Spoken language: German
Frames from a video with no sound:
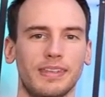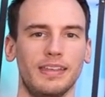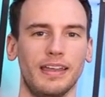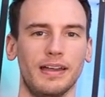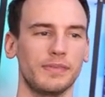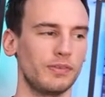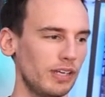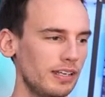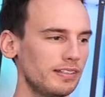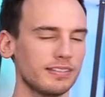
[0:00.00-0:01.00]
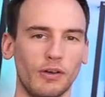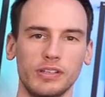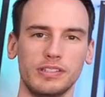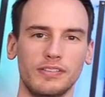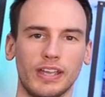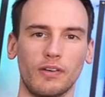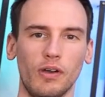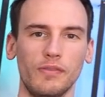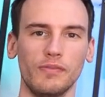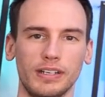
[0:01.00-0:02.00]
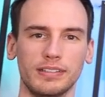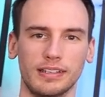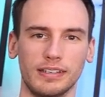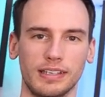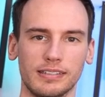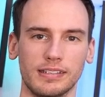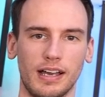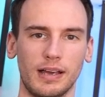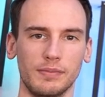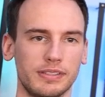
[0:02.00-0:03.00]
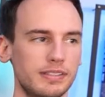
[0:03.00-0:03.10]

ja, ich wollte eigentlich das Gehäuse hier wegräumen, weil ich äh, gestern Abend das